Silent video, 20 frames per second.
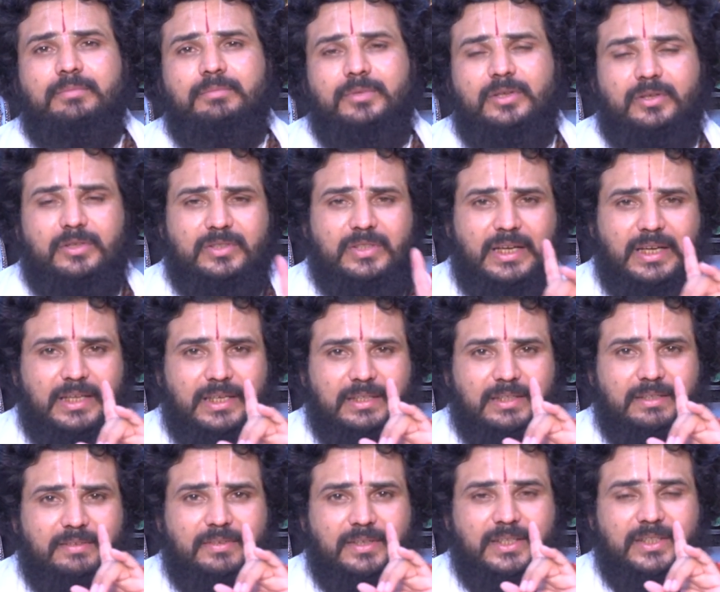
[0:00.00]
మీరు
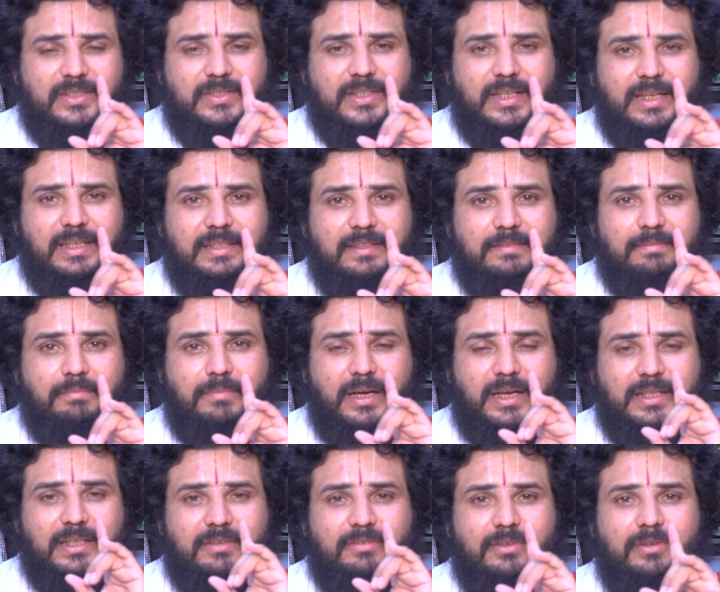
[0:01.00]
జాగ్రత్త వహించాలి
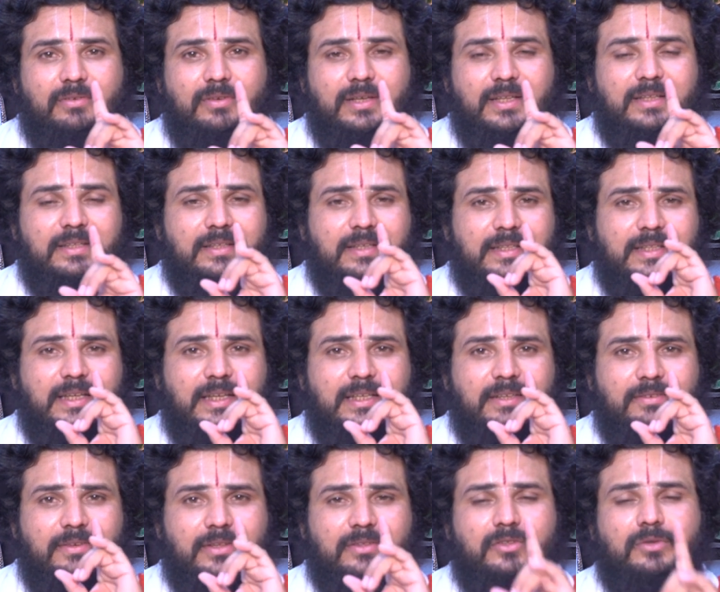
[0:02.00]
మాటకు విలువ లేదు కదా అని
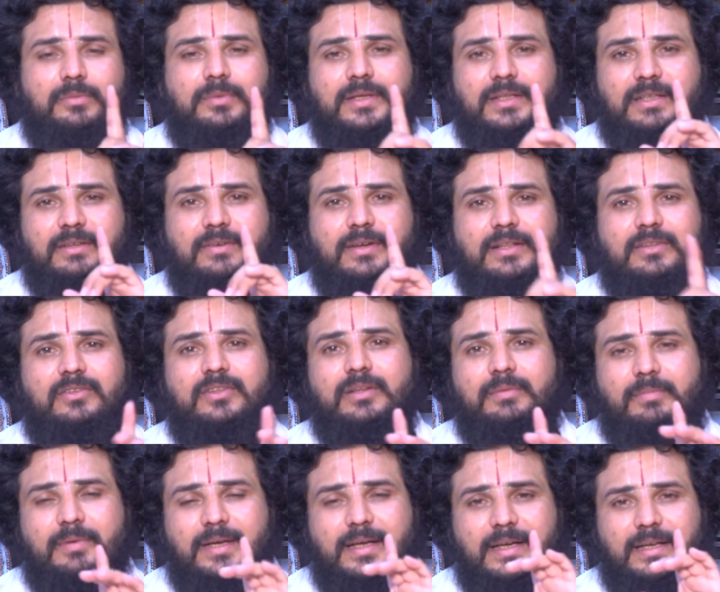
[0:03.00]
ఎవరితో పడితే వాళ్ళతో
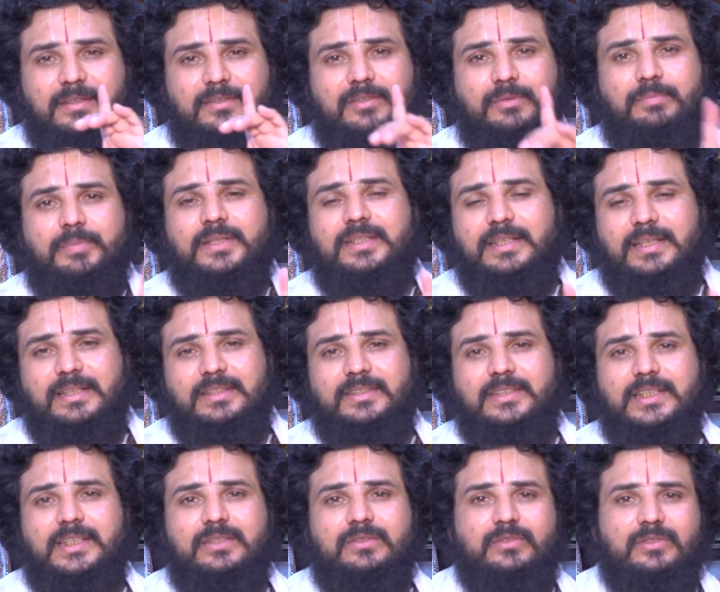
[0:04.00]
దెబ్బలాడద్దు పెత్తనం
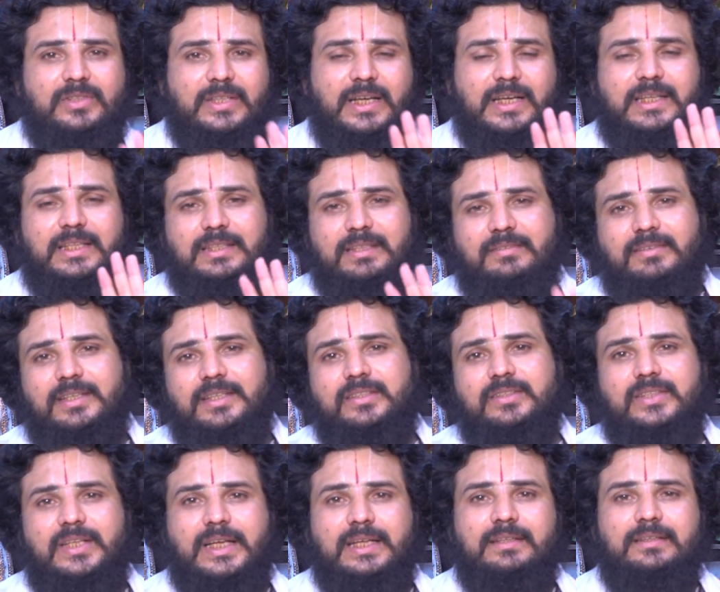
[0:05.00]
చేయొద్దు జాగ్రత్త
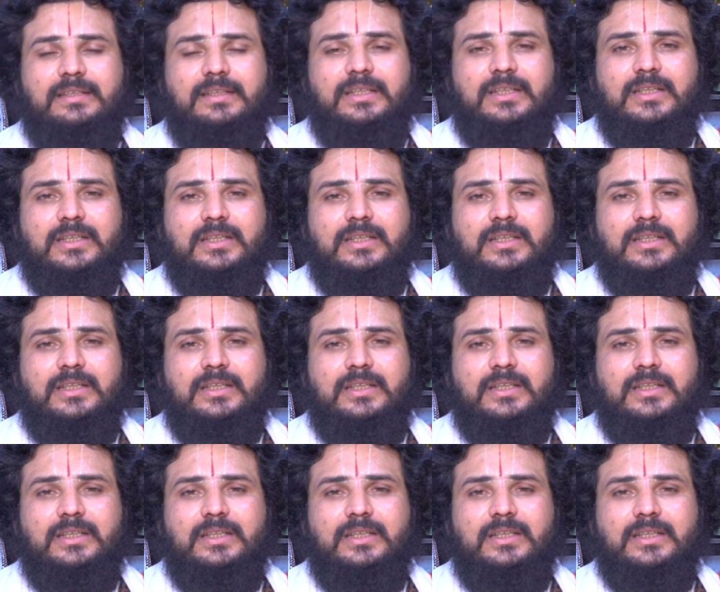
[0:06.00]
వహించాలి